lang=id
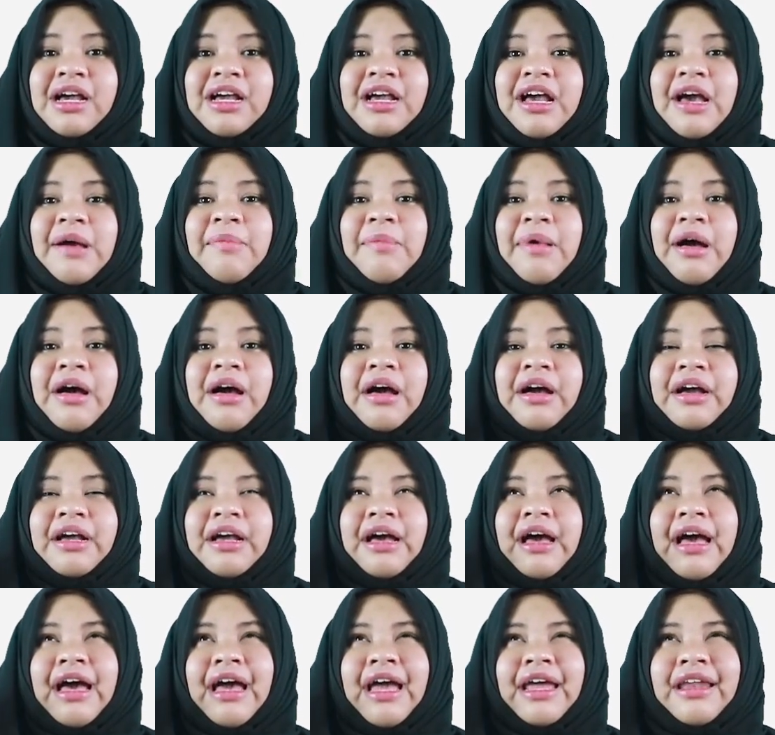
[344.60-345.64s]
nggak
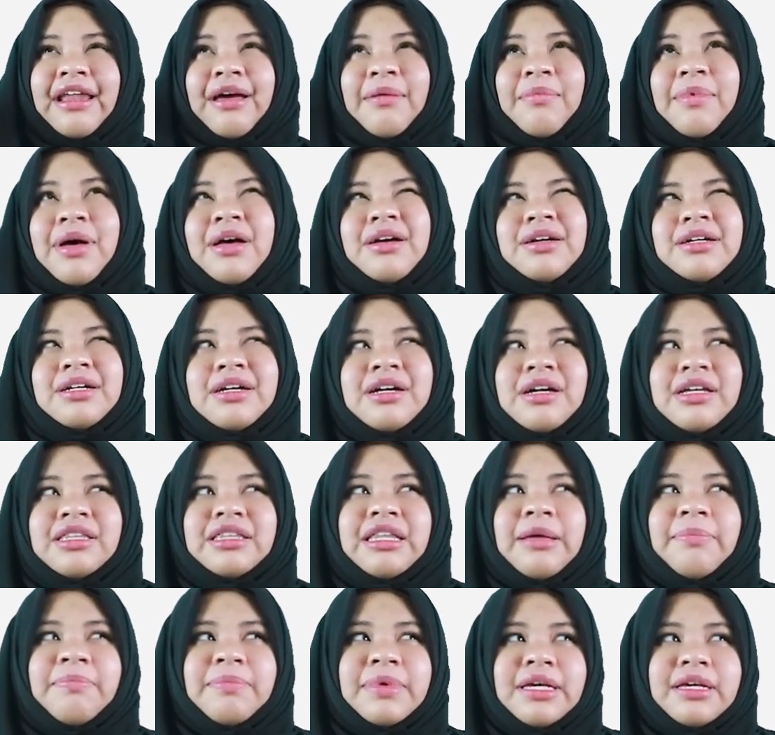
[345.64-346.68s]
nggak enak banget
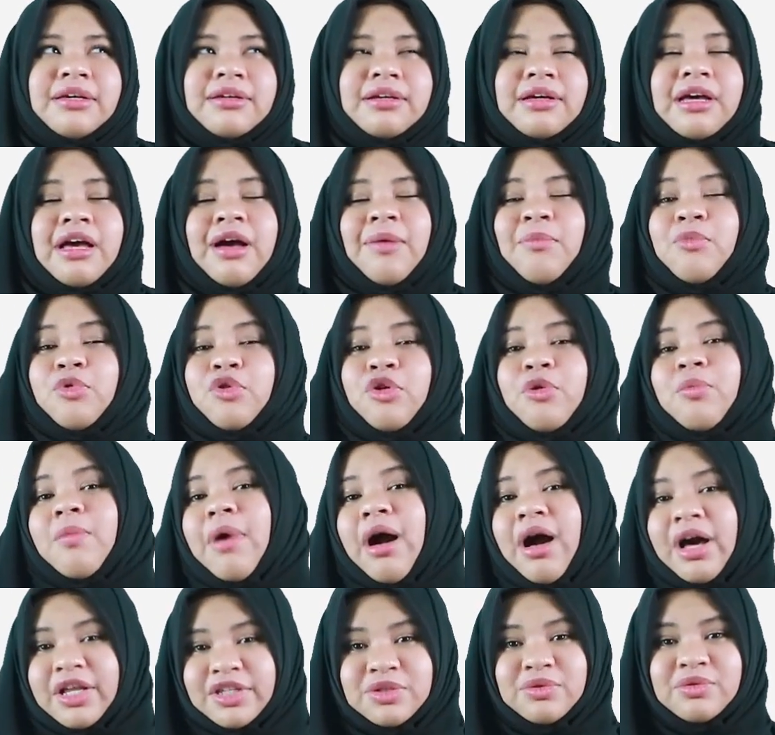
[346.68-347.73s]
tapi nggak buruk
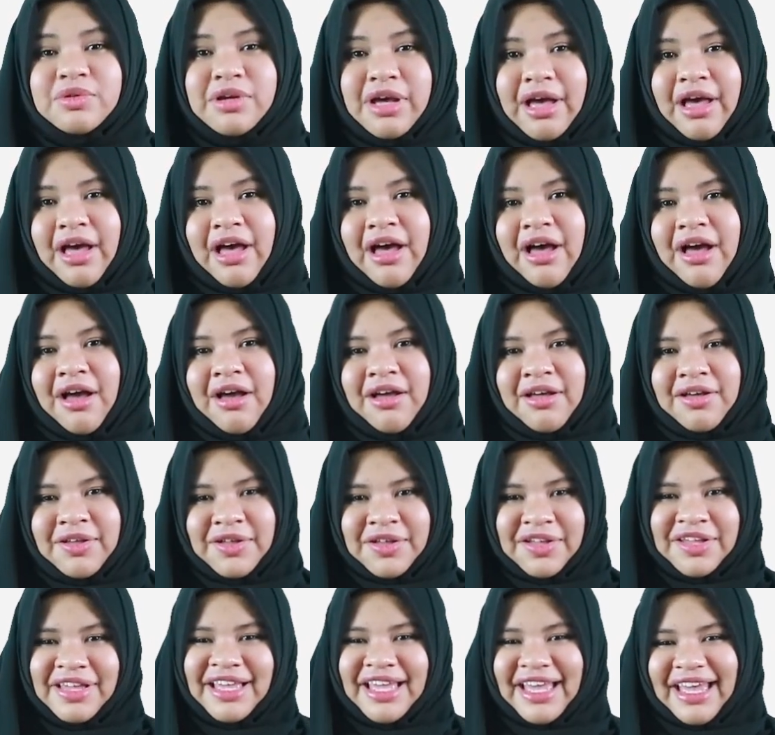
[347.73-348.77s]
banget juga
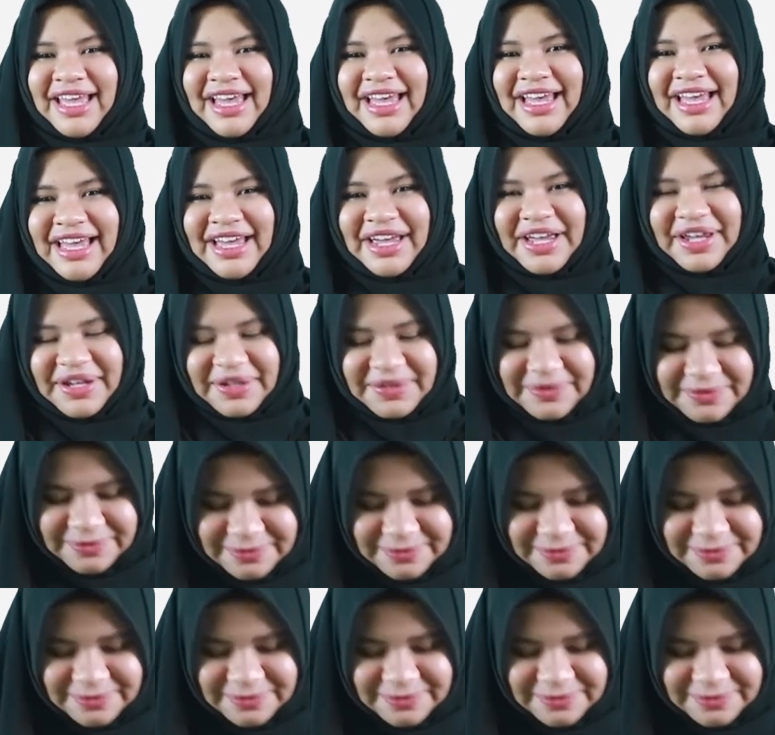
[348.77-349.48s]
oke okay.